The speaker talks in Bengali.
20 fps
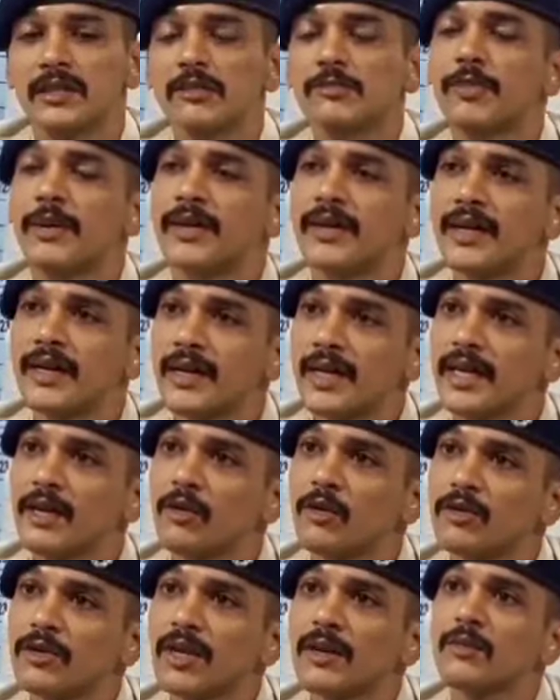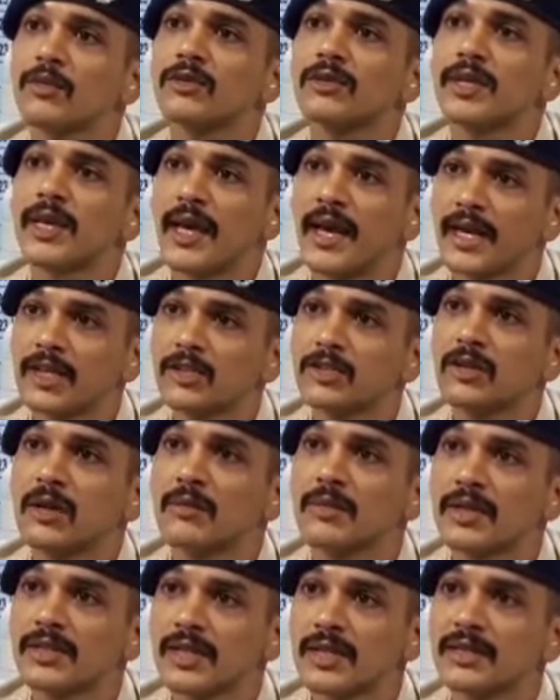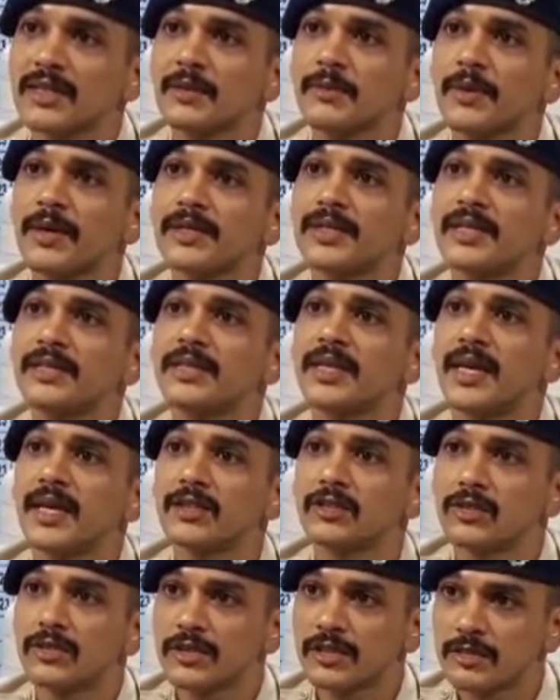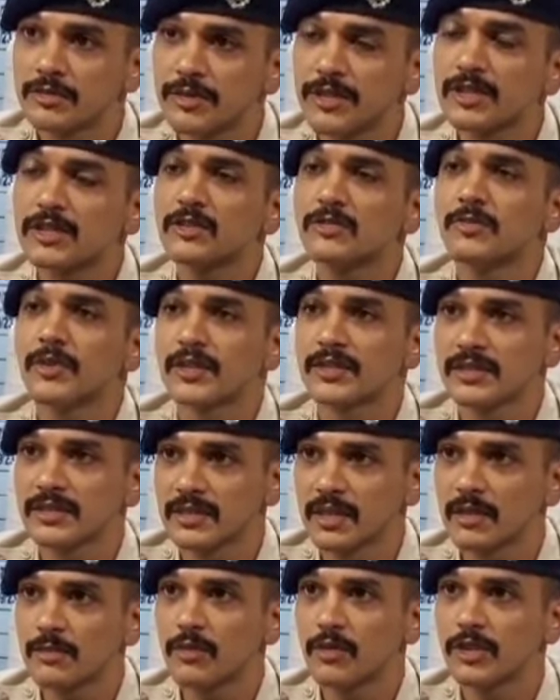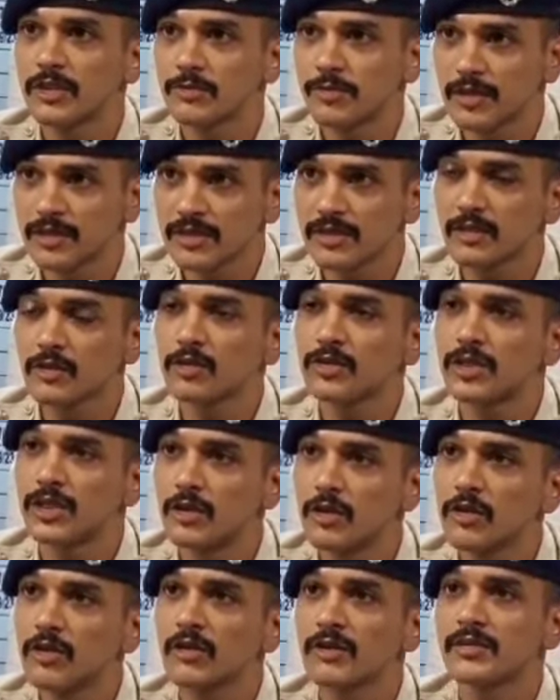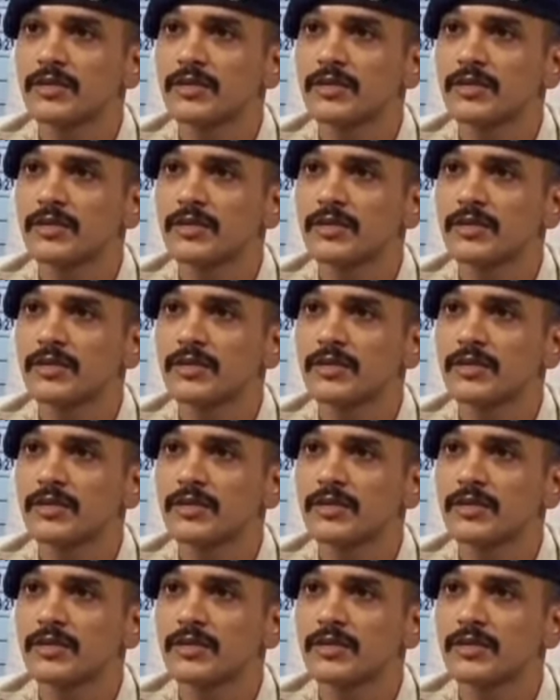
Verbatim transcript: সাসপেন্ডেড নেই ওটার মধ্যে একজন আমরা জানতে পেরেছি যে একজন ডিসমিসড পার্সোনাল পুলিশ পার্সোনালও ছিল